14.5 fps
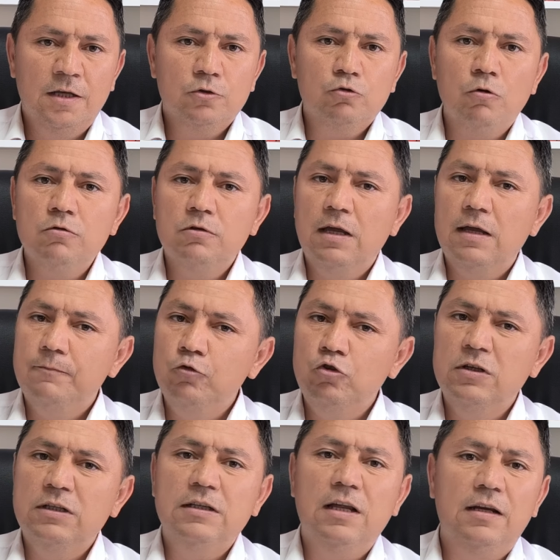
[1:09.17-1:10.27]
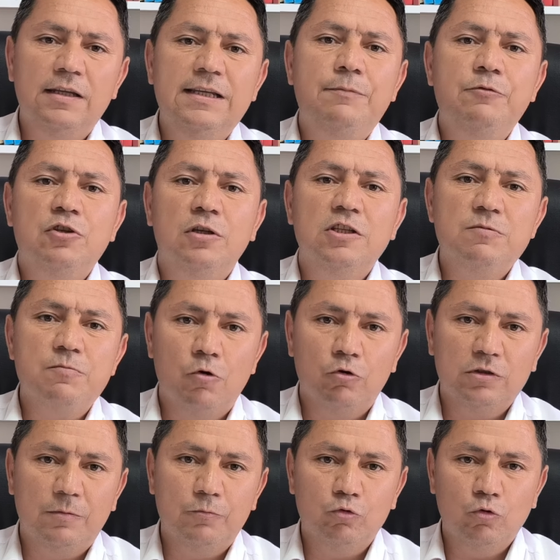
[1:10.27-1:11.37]
Sonra müşriklerle yine bir çatışma
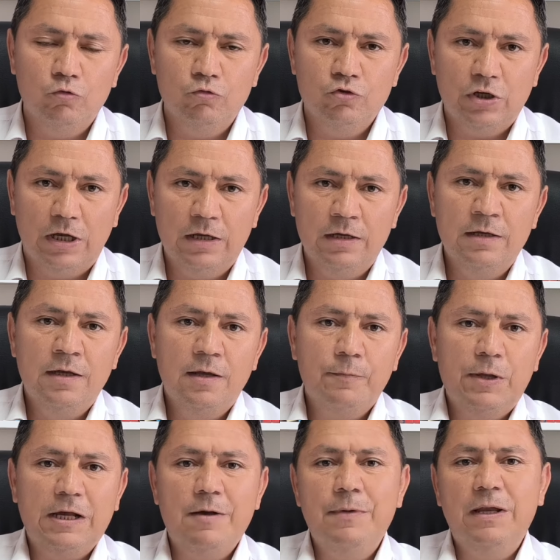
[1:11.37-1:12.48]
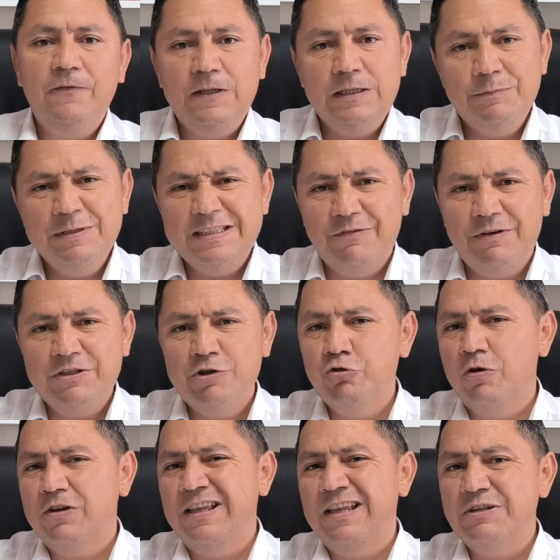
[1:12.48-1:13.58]
ortamı doğunca Peygamber Efendimiz savaşa
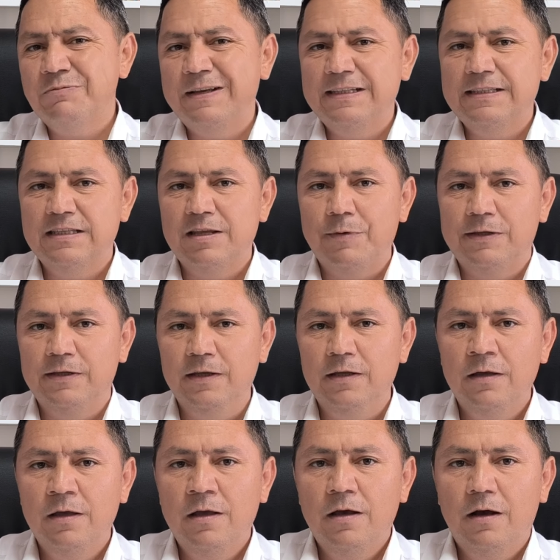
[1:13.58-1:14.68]
çok yanaşmak istemedi.